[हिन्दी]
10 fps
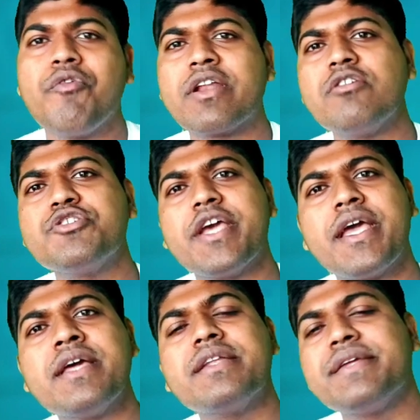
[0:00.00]
ओवरऑल जो
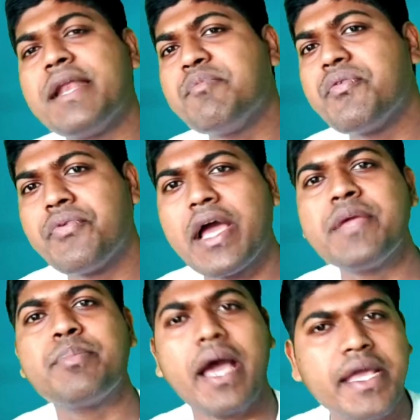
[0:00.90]
है रियल मी
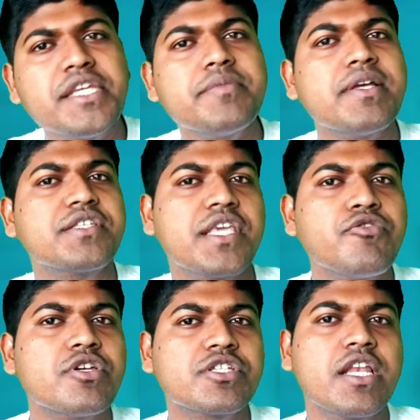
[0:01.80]
फाइव आई डिवाइस
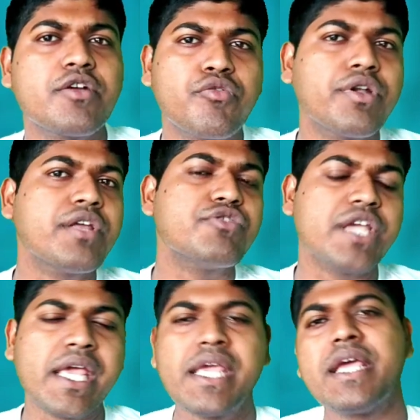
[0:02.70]
के यूजर्स के लिए गुड
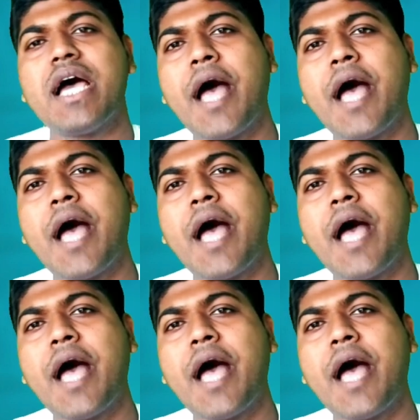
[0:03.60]
न्यूज है